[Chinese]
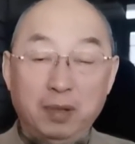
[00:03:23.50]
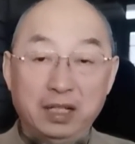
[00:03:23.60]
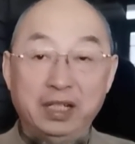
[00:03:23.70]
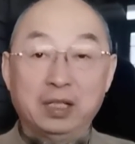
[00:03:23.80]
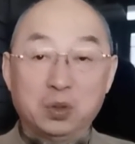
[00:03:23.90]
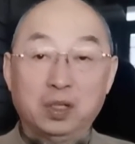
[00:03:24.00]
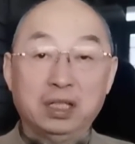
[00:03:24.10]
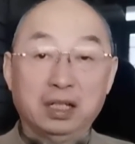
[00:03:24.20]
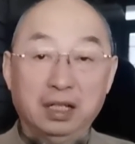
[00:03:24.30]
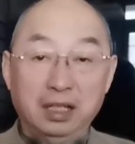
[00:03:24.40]
我把这个
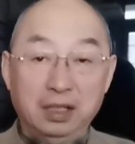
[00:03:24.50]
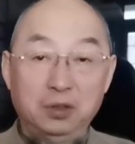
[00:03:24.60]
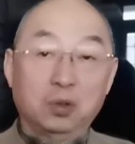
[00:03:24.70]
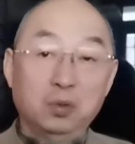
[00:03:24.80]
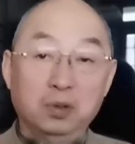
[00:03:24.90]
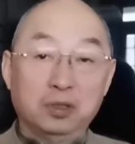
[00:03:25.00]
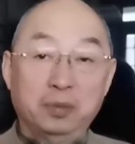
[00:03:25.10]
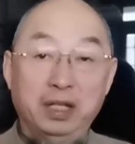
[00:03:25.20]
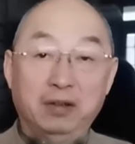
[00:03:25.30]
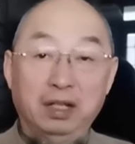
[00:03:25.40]
做赢了，中共
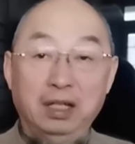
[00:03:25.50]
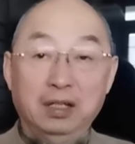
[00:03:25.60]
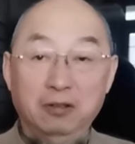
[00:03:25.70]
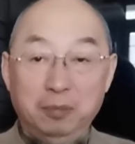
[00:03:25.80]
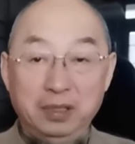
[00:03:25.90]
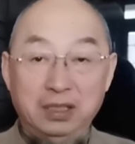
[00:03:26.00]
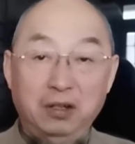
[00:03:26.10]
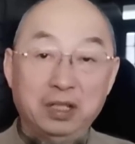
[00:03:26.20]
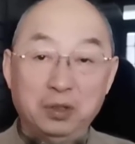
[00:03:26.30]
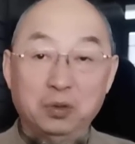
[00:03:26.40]
就没有了。我们
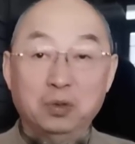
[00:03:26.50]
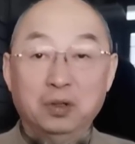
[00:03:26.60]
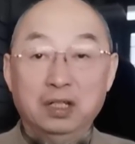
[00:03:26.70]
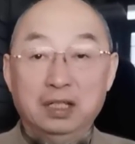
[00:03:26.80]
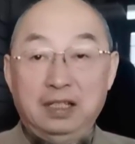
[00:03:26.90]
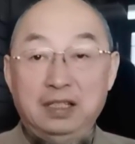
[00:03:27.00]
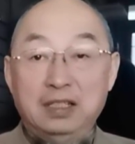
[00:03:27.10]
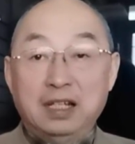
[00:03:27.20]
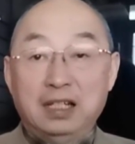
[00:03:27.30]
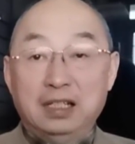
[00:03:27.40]
讨厌中共，他
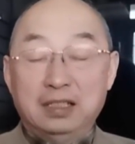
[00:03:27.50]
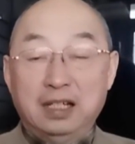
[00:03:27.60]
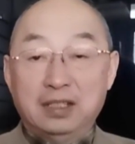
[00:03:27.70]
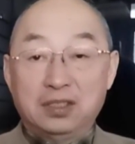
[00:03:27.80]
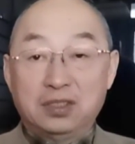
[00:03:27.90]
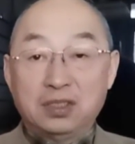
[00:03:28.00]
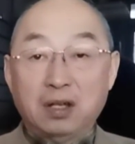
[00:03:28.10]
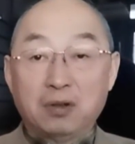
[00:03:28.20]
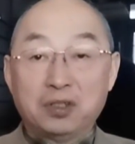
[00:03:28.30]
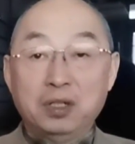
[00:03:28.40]
现在呢在
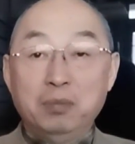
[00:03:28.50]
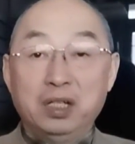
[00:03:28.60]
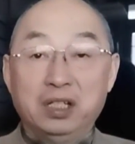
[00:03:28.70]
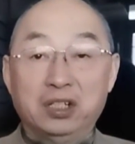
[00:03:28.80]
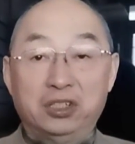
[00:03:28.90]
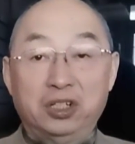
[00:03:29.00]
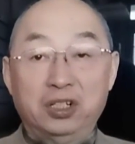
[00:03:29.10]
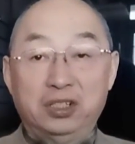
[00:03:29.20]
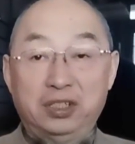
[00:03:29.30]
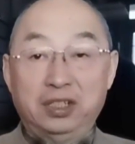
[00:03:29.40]
造这么一个
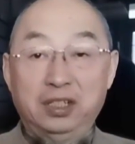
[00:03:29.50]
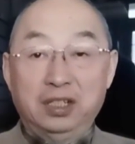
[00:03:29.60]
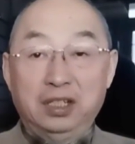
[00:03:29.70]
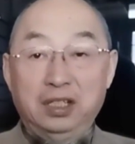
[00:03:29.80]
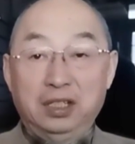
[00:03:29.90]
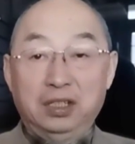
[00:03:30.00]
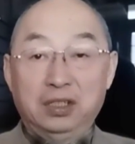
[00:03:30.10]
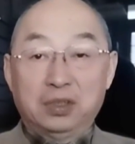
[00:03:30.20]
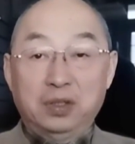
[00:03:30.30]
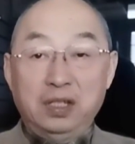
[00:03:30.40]
声势，
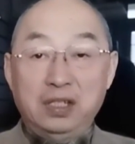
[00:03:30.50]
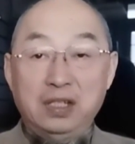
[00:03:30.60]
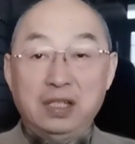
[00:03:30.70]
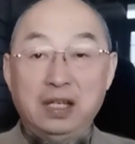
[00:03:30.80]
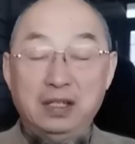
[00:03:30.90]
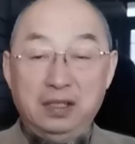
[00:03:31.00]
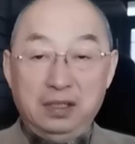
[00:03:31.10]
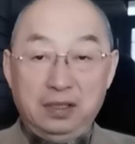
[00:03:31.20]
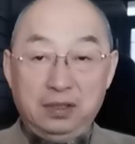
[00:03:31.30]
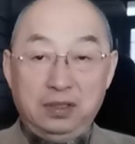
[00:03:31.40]
所以现在
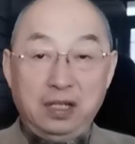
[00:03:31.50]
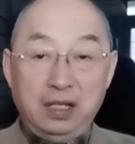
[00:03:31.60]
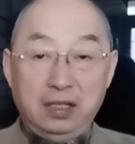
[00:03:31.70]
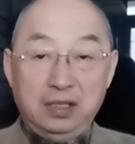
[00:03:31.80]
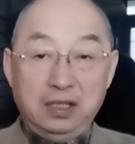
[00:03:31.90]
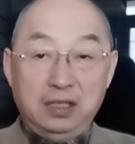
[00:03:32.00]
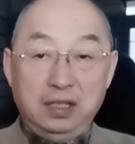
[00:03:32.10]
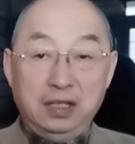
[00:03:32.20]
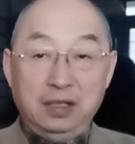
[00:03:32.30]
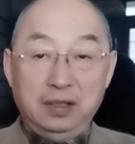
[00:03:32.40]
在这
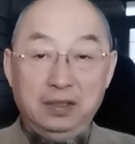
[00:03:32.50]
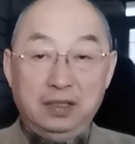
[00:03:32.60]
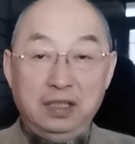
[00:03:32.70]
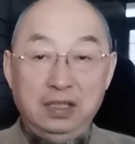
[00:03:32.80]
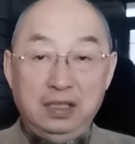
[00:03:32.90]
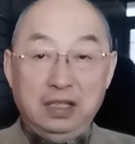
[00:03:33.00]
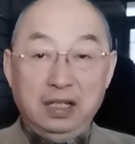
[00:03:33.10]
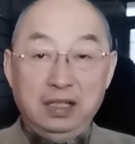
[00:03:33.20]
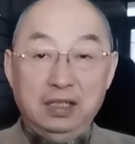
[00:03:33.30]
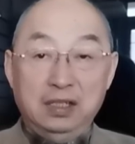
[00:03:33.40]
些底
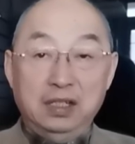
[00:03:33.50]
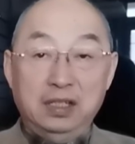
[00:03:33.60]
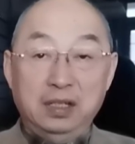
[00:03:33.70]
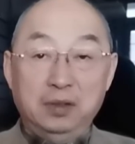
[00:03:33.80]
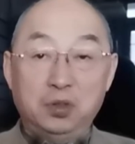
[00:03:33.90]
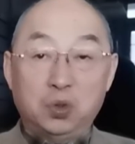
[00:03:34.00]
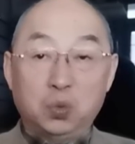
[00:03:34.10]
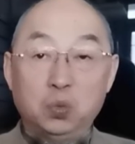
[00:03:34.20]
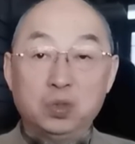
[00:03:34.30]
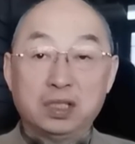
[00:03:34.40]
下。这些
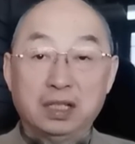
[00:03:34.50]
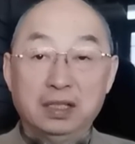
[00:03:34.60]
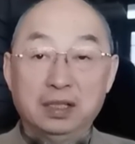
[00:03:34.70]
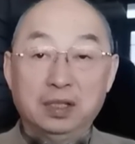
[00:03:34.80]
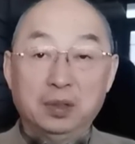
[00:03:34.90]
卒子，